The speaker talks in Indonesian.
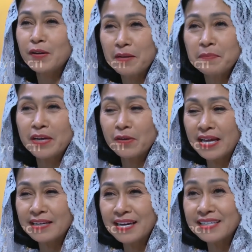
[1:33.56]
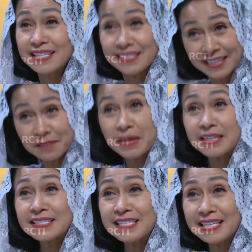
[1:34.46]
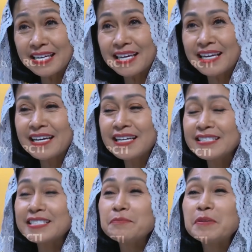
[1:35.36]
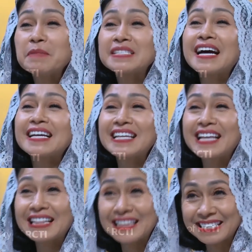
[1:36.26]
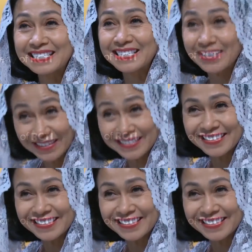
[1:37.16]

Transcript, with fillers: boleh Mbak Yolanda sering-sering main ke sini nyicipin masakannya tante ya,